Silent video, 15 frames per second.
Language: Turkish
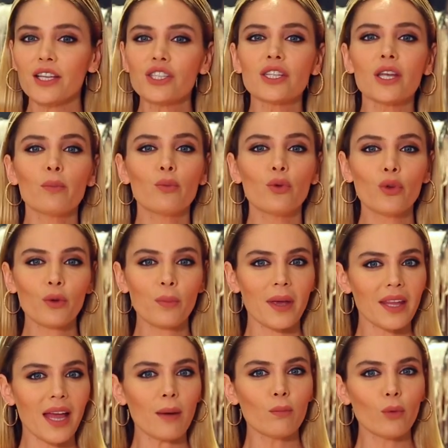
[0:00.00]
İşte büyük
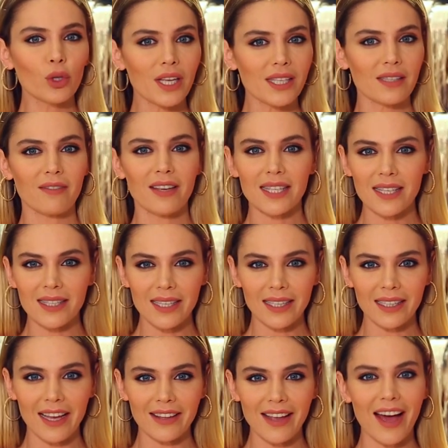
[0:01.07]
beden modası ve
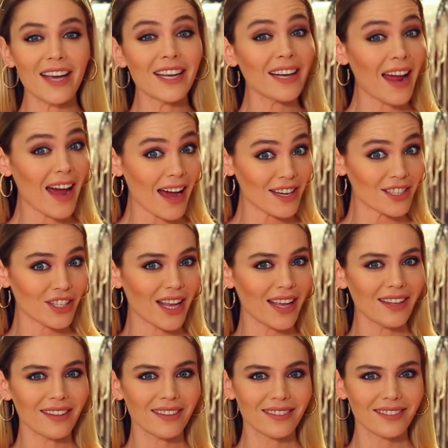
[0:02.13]
stiline dair her şey.